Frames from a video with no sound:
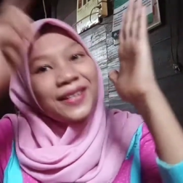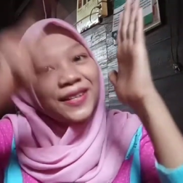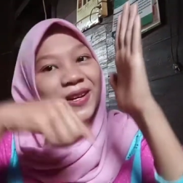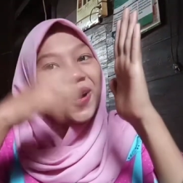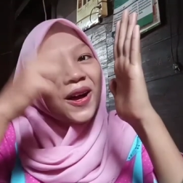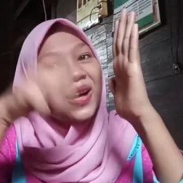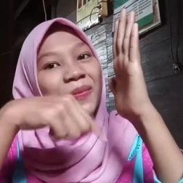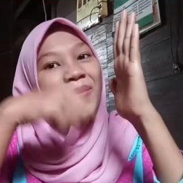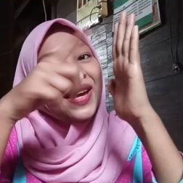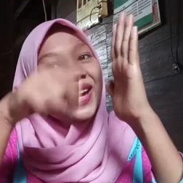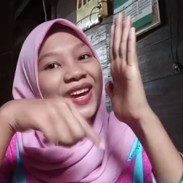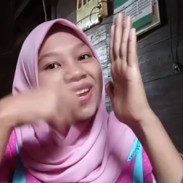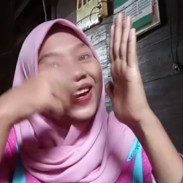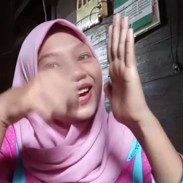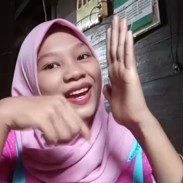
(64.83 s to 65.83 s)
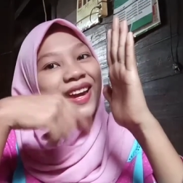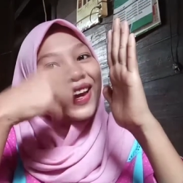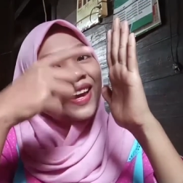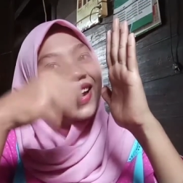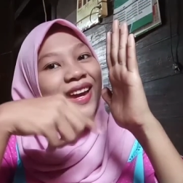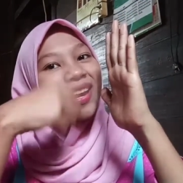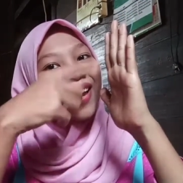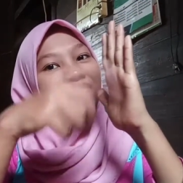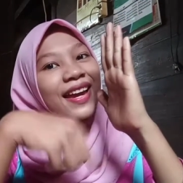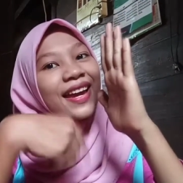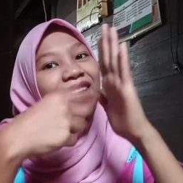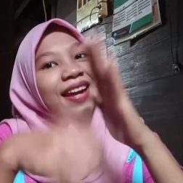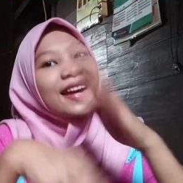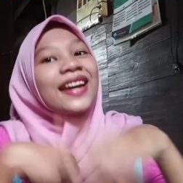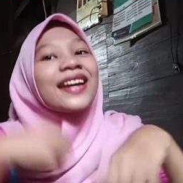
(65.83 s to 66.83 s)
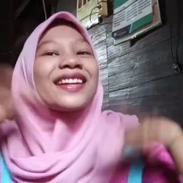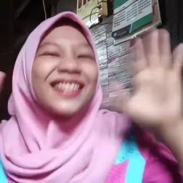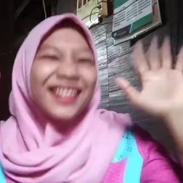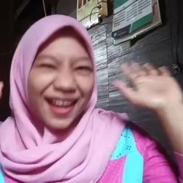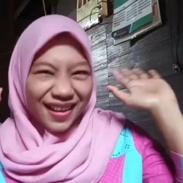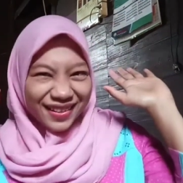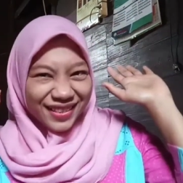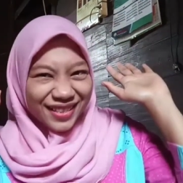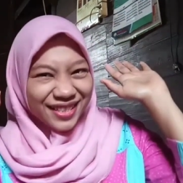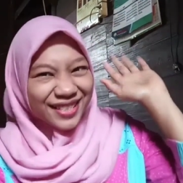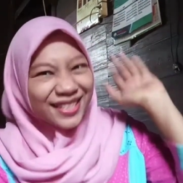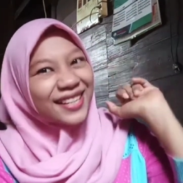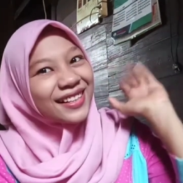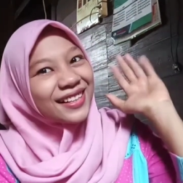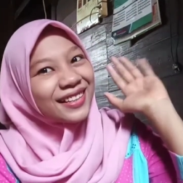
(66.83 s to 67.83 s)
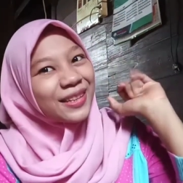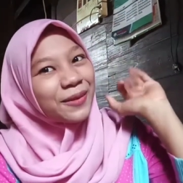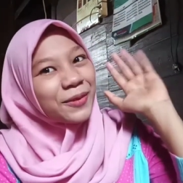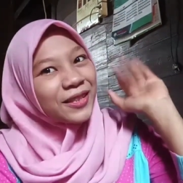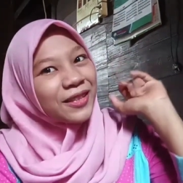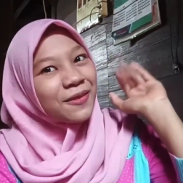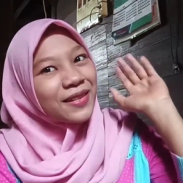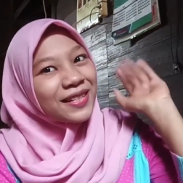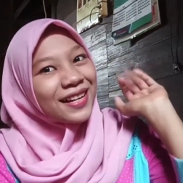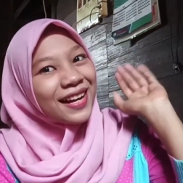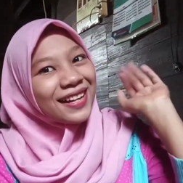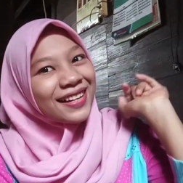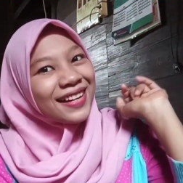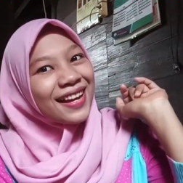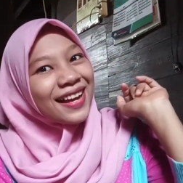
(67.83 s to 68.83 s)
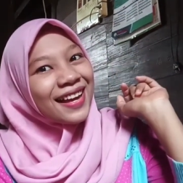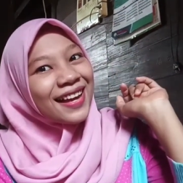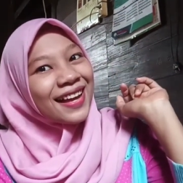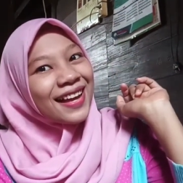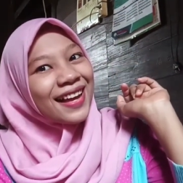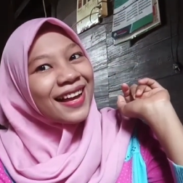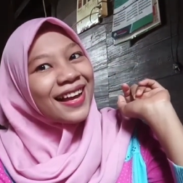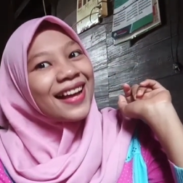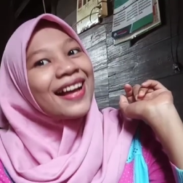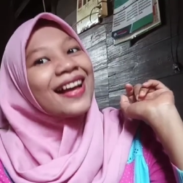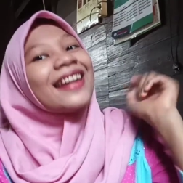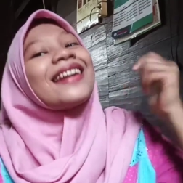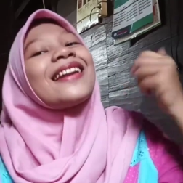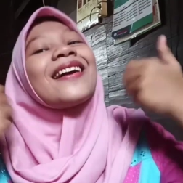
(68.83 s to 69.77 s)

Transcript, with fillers: komen, dan share ke teman-teman kalian.